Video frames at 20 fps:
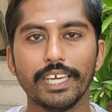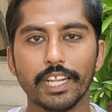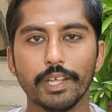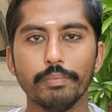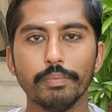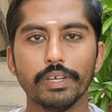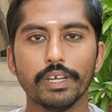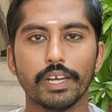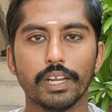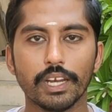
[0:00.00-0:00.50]

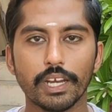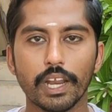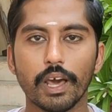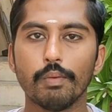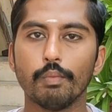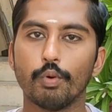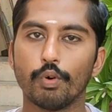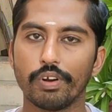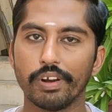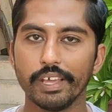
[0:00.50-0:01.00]
கிருமிகள்
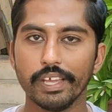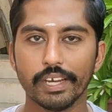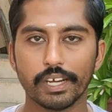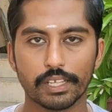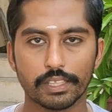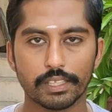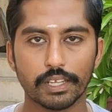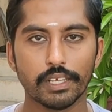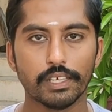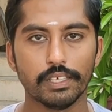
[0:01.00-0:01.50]
எல்லாம் ஒரே
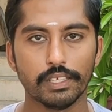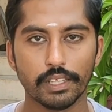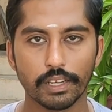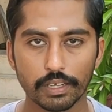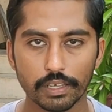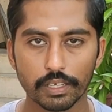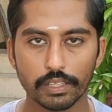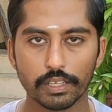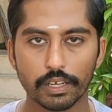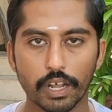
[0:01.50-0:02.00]
இடத்துல
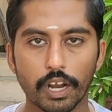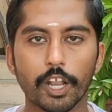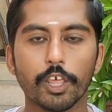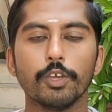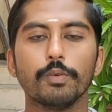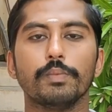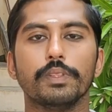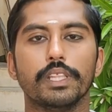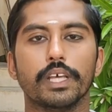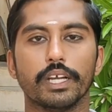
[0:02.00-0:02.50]

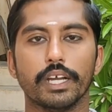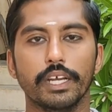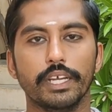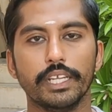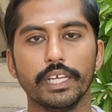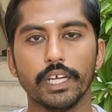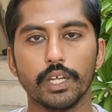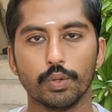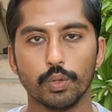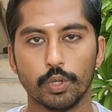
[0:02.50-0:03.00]
இருக்கிறதுனாலையும் இந்த
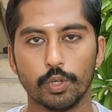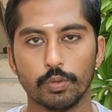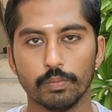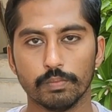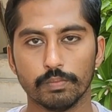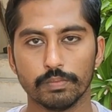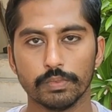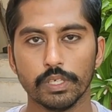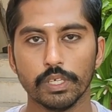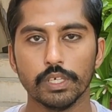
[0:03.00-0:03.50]
கட்டிகள் வரும்